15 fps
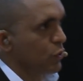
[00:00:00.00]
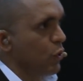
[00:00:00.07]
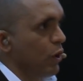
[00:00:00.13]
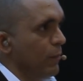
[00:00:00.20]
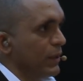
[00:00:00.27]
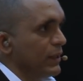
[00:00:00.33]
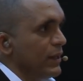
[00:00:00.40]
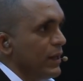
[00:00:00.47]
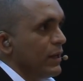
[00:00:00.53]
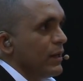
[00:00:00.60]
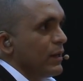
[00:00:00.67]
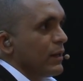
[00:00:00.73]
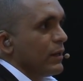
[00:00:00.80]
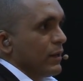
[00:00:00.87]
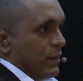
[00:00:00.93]
Cobra.
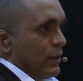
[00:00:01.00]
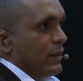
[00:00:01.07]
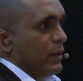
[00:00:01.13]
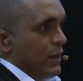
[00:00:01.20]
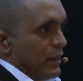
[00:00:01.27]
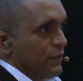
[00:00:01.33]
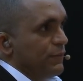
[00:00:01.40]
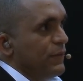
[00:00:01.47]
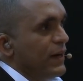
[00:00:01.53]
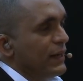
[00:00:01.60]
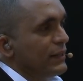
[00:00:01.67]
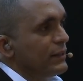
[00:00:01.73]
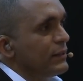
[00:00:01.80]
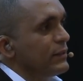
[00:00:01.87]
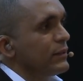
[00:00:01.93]
E ele
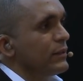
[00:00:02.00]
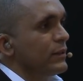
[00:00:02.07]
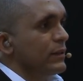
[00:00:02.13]
fala,